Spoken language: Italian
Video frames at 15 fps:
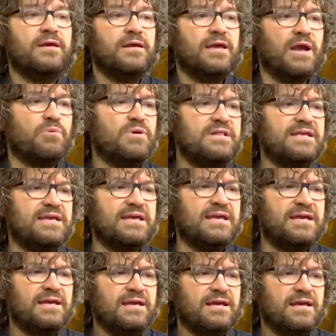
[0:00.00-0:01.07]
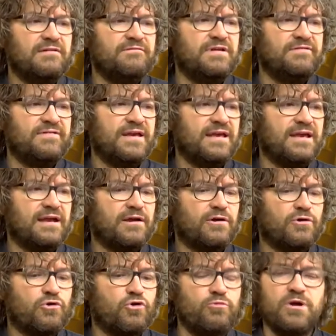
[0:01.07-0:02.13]
e quindi
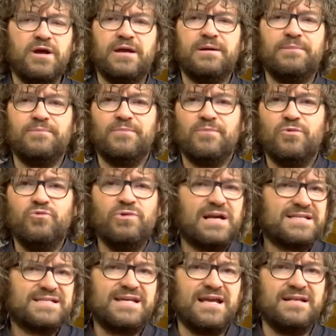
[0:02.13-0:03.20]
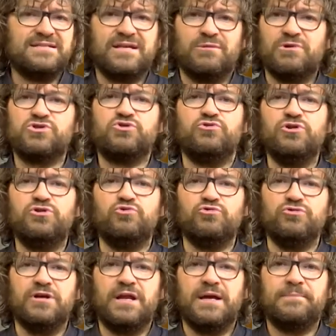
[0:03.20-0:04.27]
vive come un'assenza, una
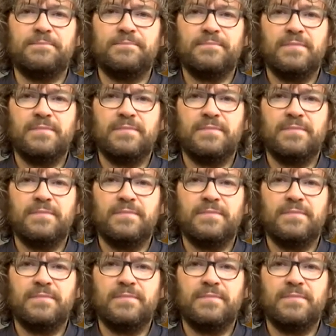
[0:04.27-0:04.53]
solitudine.